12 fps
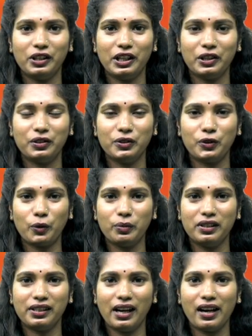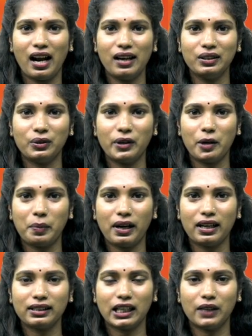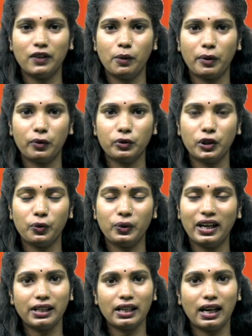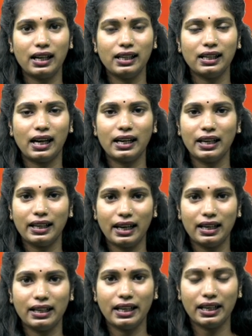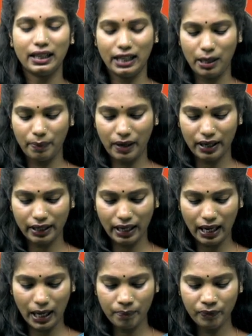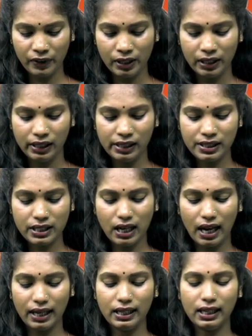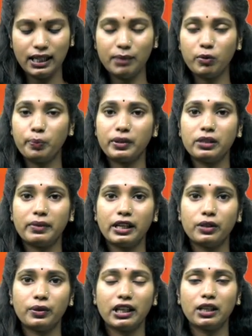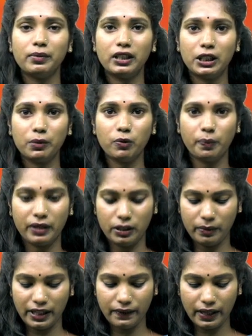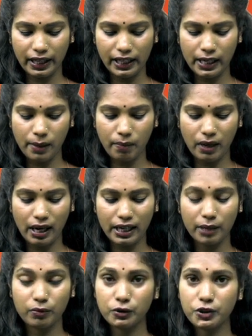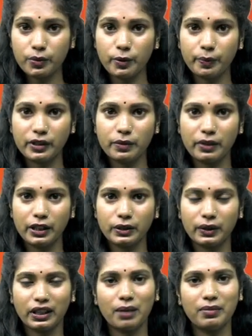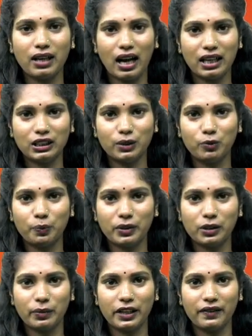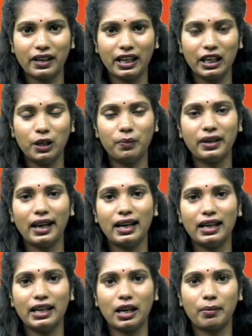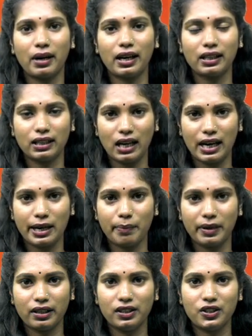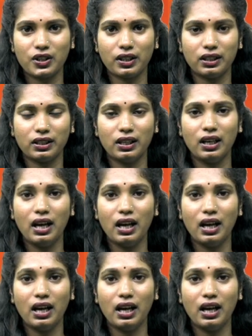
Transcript: கொண்டிருக்கின்றோம் இன்றைய நாள் தொடர்பான தகவல் பகுதியுடன் இன்றைய நாளுக்கான நல்ல நேரங்களை பார்க்கலாம் இன்று காலை ஏழு முப்பது மணி தொடக்கம் எட்டு முப்பது மணி வரையிலும் மாலை மூன்று முப்பது மணி தொடக்கம் நான்கு முப்பது மணி வரையிலும் நல்ல நேரமானது காணப்படுகின்றது